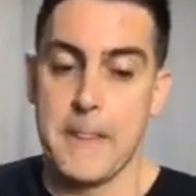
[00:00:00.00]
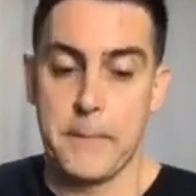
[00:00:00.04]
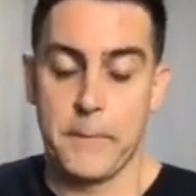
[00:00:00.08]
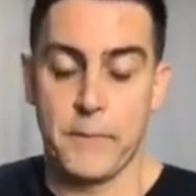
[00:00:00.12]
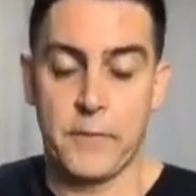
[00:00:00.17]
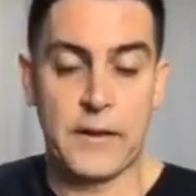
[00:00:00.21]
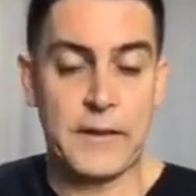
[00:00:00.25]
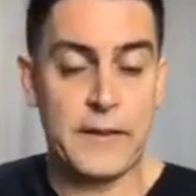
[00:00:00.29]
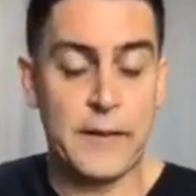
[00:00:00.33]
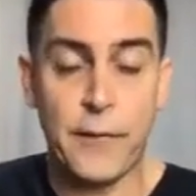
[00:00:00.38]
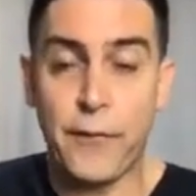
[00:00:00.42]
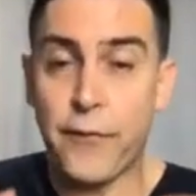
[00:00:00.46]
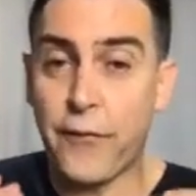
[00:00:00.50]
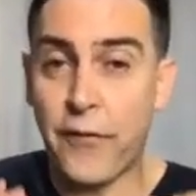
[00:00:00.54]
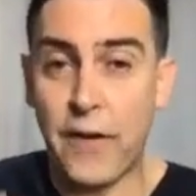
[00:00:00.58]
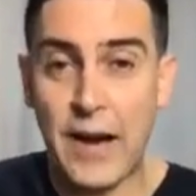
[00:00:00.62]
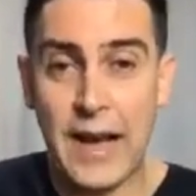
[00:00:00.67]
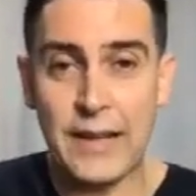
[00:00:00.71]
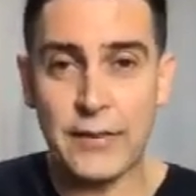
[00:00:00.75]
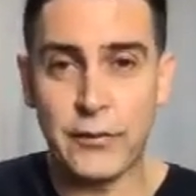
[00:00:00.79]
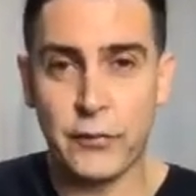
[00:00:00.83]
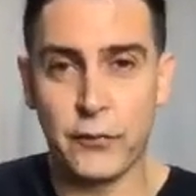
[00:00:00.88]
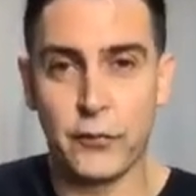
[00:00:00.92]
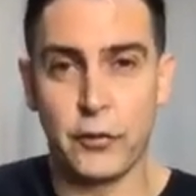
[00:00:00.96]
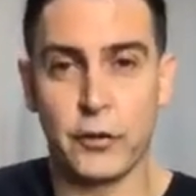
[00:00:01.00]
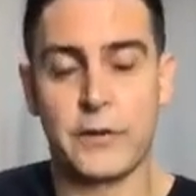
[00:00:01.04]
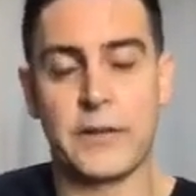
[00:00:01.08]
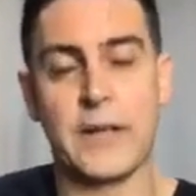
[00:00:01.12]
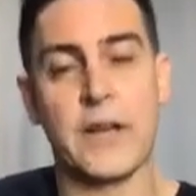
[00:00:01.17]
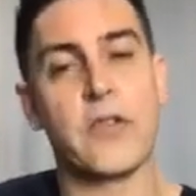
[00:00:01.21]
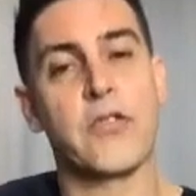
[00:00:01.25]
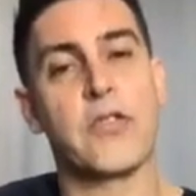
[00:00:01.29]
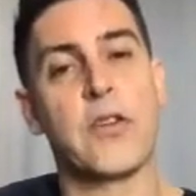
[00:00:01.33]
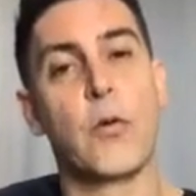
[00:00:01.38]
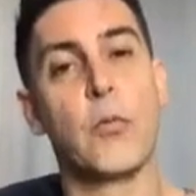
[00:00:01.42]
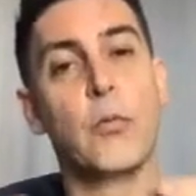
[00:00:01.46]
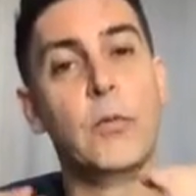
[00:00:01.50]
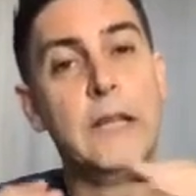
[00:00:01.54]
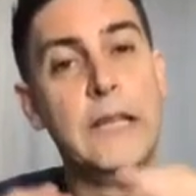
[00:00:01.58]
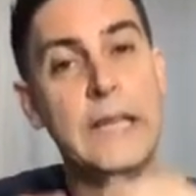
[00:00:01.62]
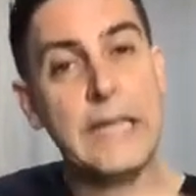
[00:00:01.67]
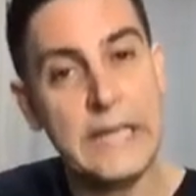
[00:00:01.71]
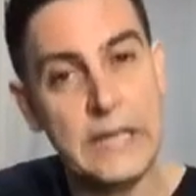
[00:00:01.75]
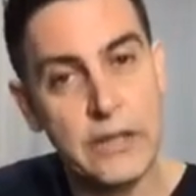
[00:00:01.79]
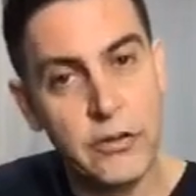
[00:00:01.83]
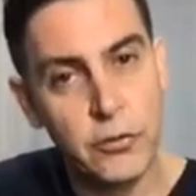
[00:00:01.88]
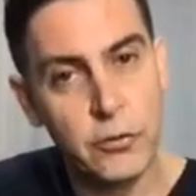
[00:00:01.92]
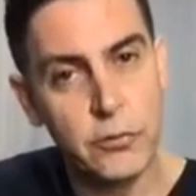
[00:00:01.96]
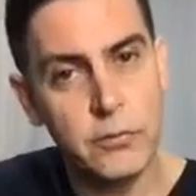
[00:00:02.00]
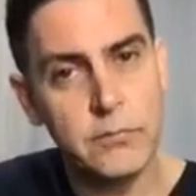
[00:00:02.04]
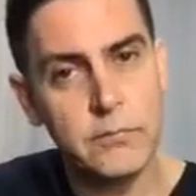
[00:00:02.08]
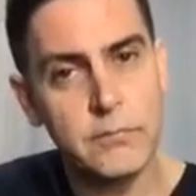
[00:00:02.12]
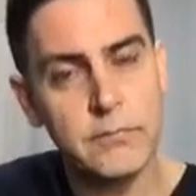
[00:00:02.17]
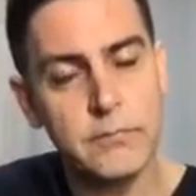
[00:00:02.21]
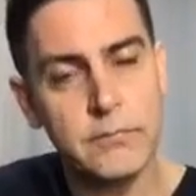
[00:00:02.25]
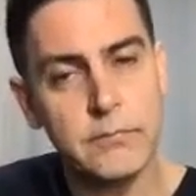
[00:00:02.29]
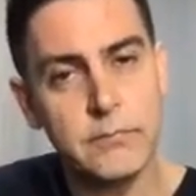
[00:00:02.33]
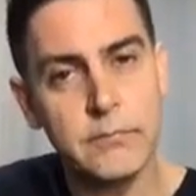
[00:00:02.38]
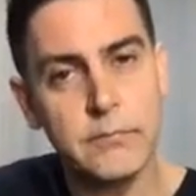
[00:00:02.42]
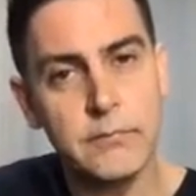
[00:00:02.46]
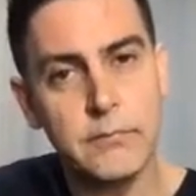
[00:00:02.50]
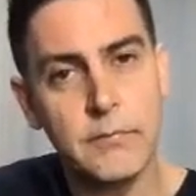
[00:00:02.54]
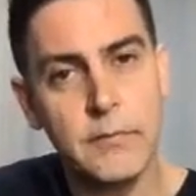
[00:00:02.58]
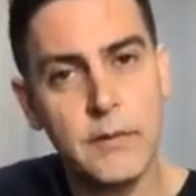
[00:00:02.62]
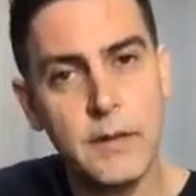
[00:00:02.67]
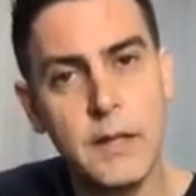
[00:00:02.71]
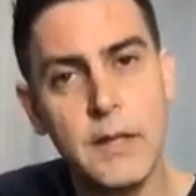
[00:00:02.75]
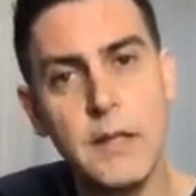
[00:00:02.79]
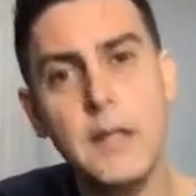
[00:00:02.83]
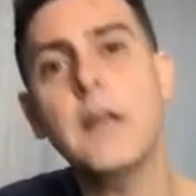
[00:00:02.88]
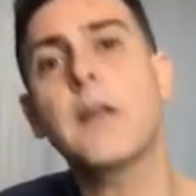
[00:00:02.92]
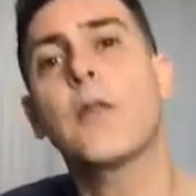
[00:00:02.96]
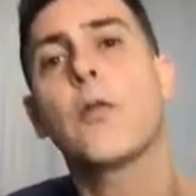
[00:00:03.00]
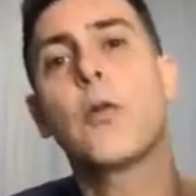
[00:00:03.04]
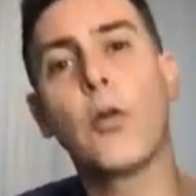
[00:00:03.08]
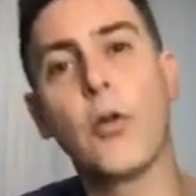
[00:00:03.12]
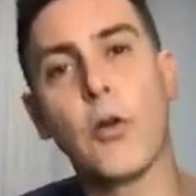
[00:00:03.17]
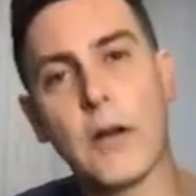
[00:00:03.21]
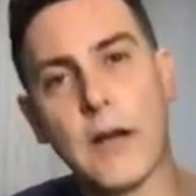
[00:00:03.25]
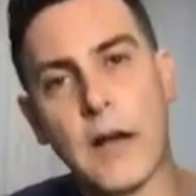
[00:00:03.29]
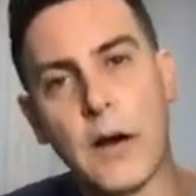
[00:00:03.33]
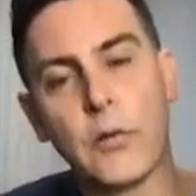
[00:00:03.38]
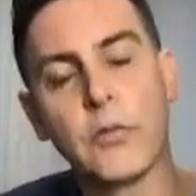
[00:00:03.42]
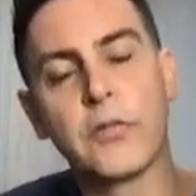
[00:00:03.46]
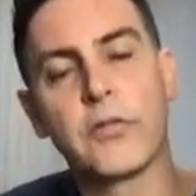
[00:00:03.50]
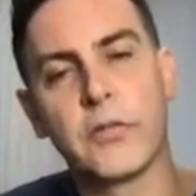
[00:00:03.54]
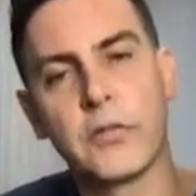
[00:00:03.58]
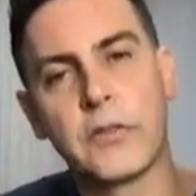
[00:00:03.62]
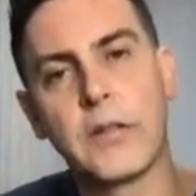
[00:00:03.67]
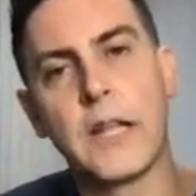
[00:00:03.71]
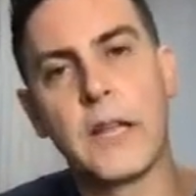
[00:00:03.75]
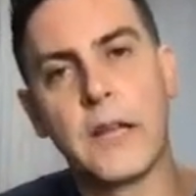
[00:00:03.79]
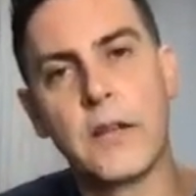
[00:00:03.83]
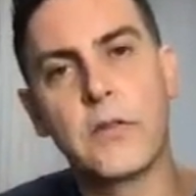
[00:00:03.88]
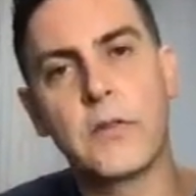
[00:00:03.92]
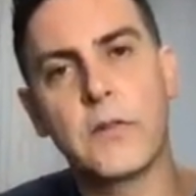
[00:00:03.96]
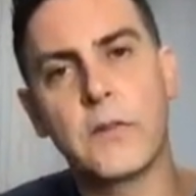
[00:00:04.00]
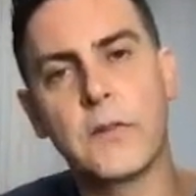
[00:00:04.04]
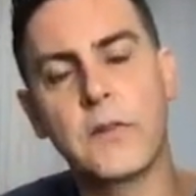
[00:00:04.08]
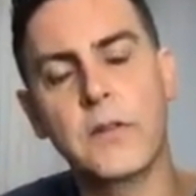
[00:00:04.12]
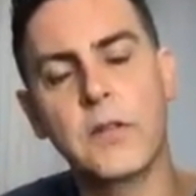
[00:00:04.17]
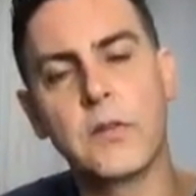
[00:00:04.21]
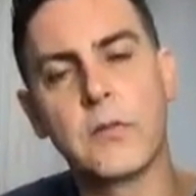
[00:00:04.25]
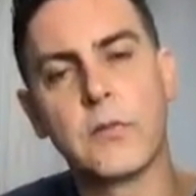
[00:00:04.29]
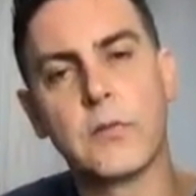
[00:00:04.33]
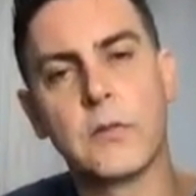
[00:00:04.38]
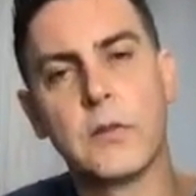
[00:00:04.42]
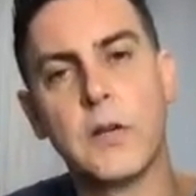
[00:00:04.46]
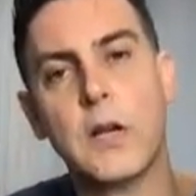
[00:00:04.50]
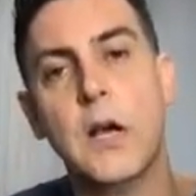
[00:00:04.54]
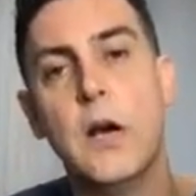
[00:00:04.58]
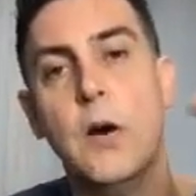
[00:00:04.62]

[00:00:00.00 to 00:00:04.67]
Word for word: vai ser fácil você achar um lead e colocar o sustenido 5.